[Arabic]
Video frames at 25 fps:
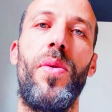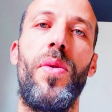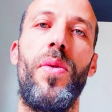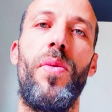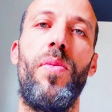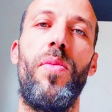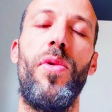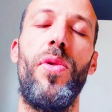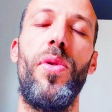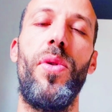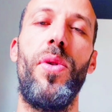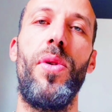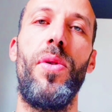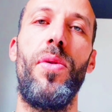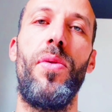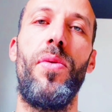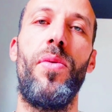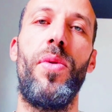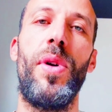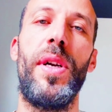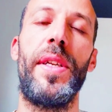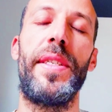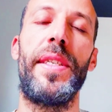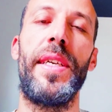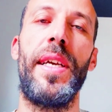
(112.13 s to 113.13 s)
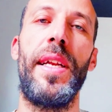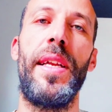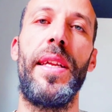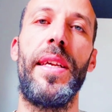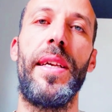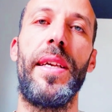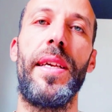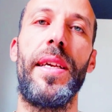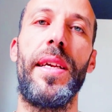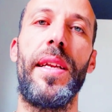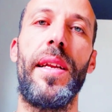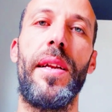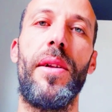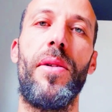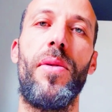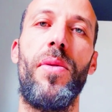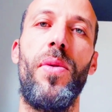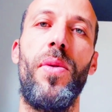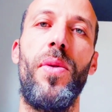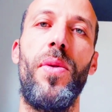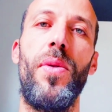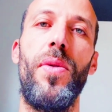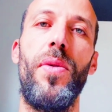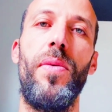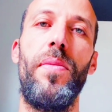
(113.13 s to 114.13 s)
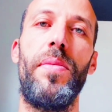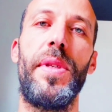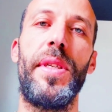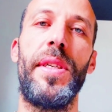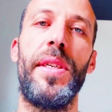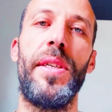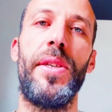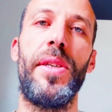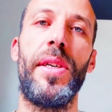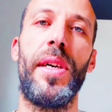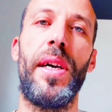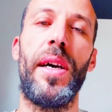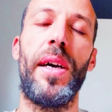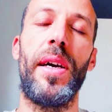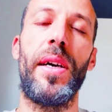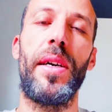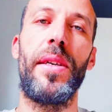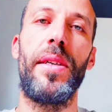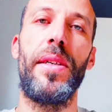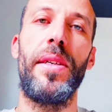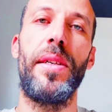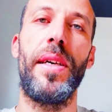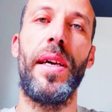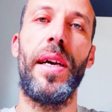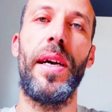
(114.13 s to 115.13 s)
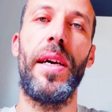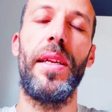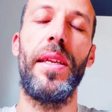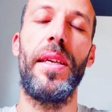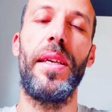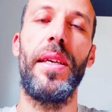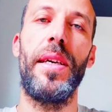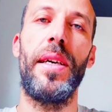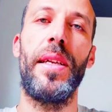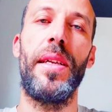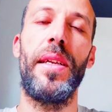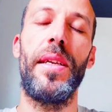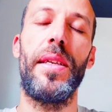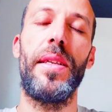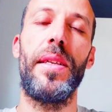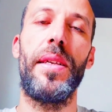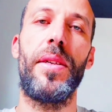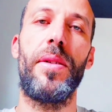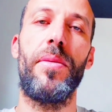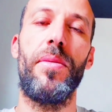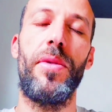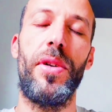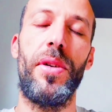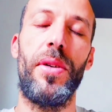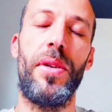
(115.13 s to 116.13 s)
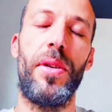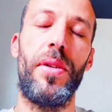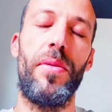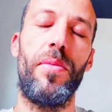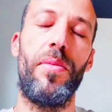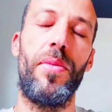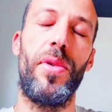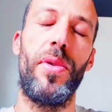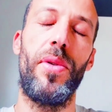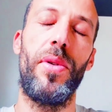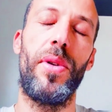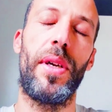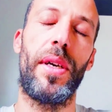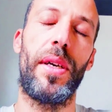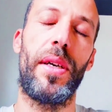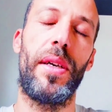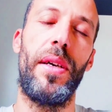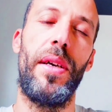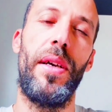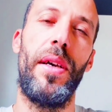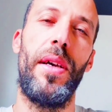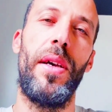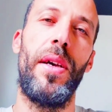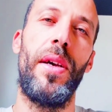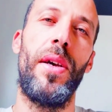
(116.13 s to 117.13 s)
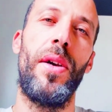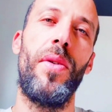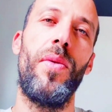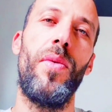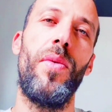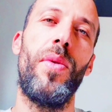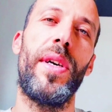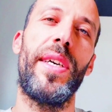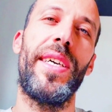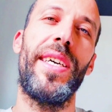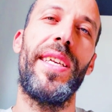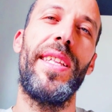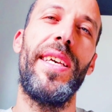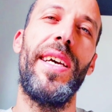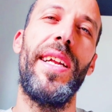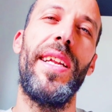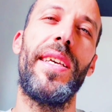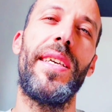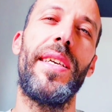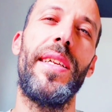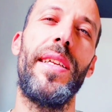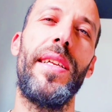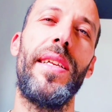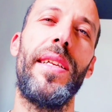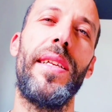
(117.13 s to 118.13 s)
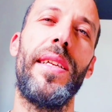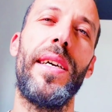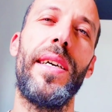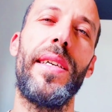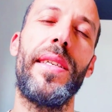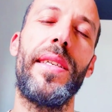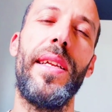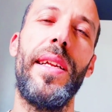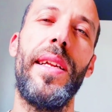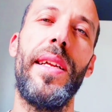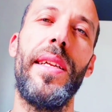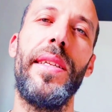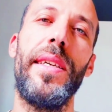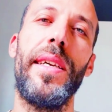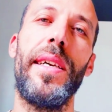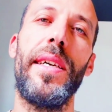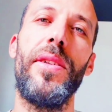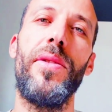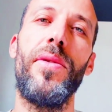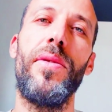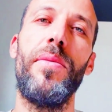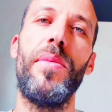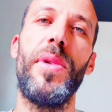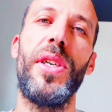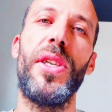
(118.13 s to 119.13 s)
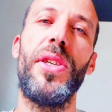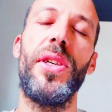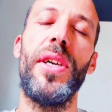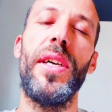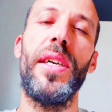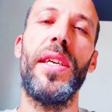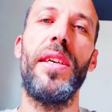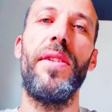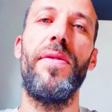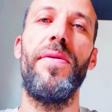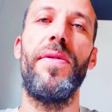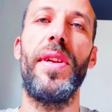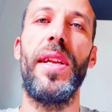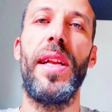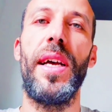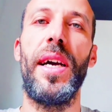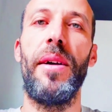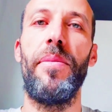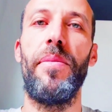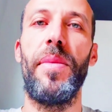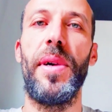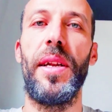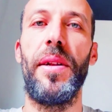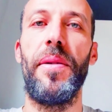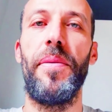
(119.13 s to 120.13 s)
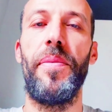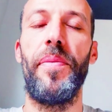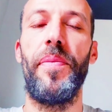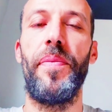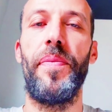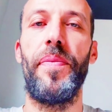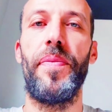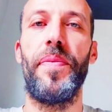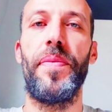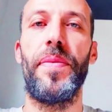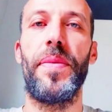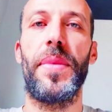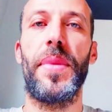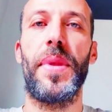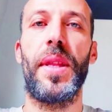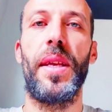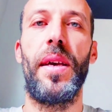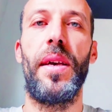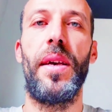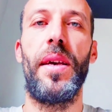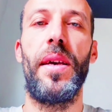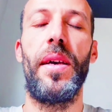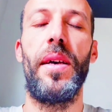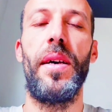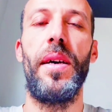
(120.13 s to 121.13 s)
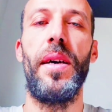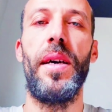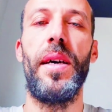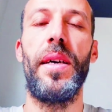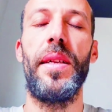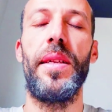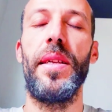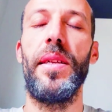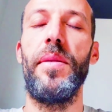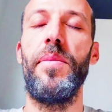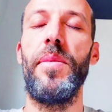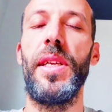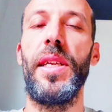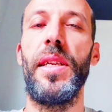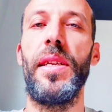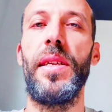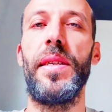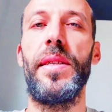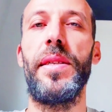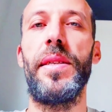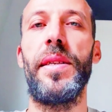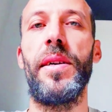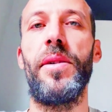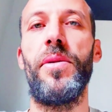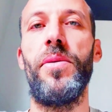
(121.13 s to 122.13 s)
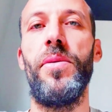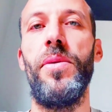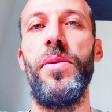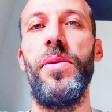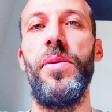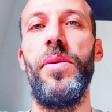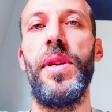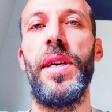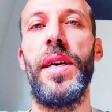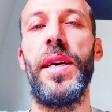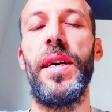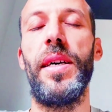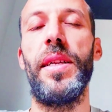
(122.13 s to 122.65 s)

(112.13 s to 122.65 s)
قبول وتليين القلوب تجاهك يعني الناس يصبحون يحبونك وكذلك للناس الذي عندهم مشاكل في العمل عديد من الناس تقول